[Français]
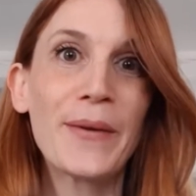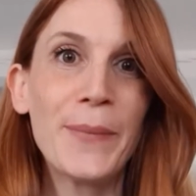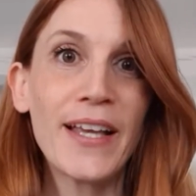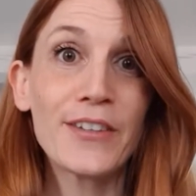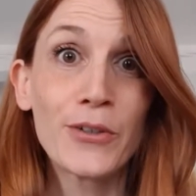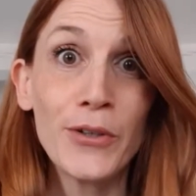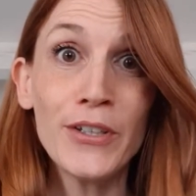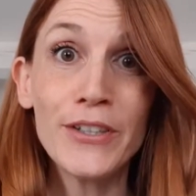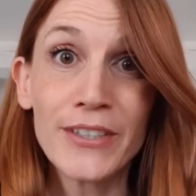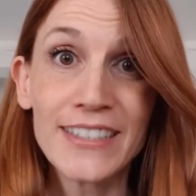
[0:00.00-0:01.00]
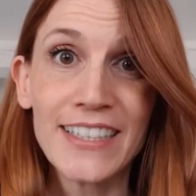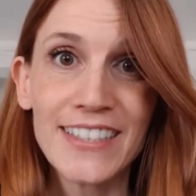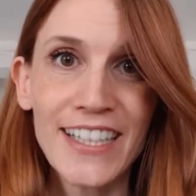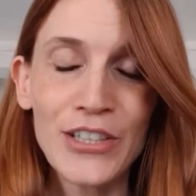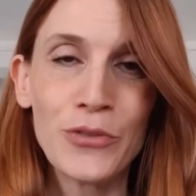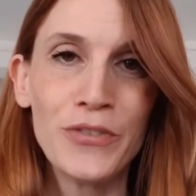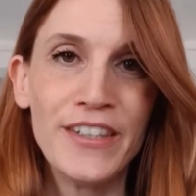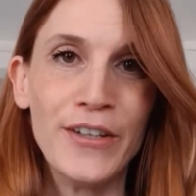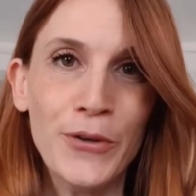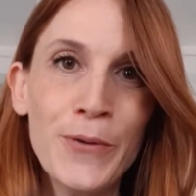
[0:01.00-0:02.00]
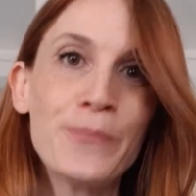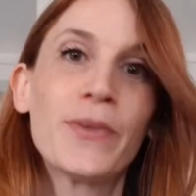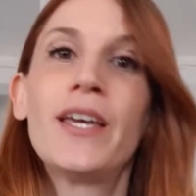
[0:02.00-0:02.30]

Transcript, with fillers: parce que dans cette série de vidéos,